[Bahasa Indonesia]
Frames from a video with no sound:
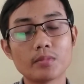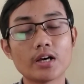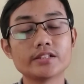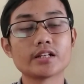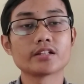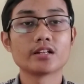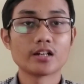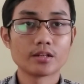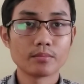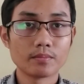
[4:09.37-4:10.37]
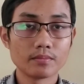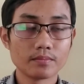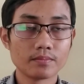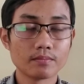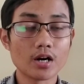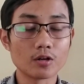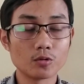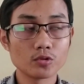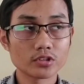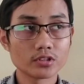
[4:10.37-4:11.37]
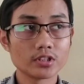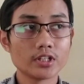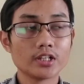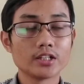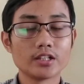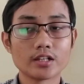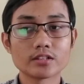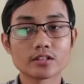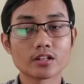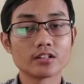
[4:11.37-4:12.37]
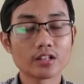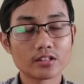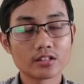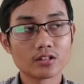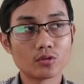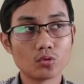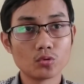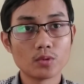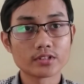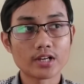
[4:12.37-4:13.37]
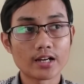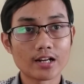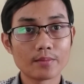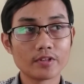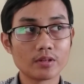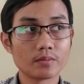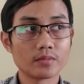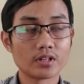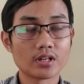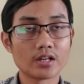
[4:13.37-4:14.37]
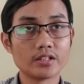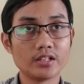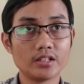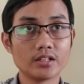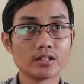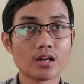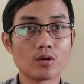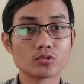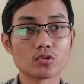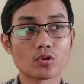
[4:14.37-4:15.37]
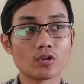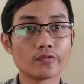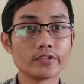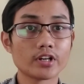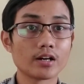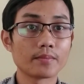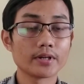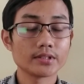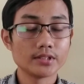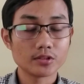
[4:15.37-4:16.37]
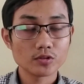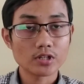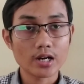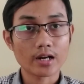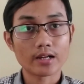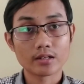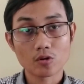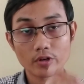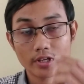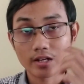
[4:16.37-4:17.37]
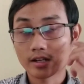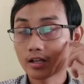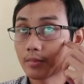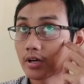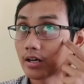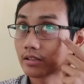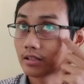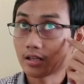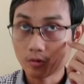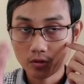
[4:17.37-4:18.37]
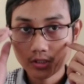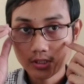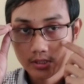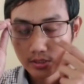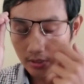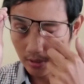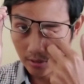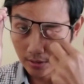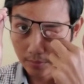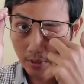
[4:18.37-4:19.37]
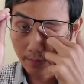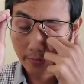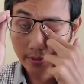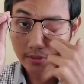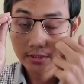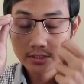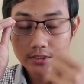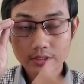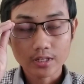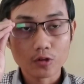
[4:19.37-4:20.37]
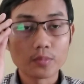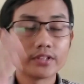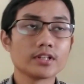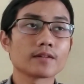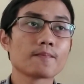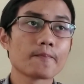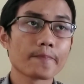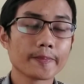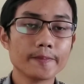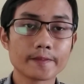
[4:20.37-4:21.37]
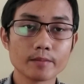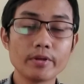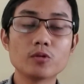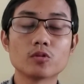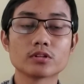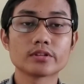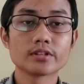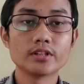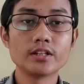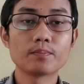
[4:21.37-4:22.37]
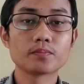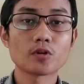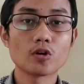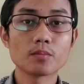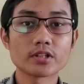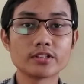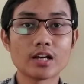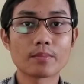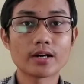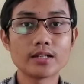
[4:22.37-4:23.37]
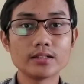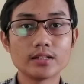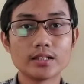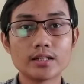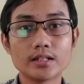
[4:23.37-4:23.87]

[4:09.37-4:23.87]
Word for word: belajarnya dengan bagus ya sering tanya ke guru bahasa Arab ya mengenai nahu sorofnya apa itu akan oke okay lah nggak bakal terlalu Eh, maaf ya. terlalu banyak bingung jadi tolong persiapkan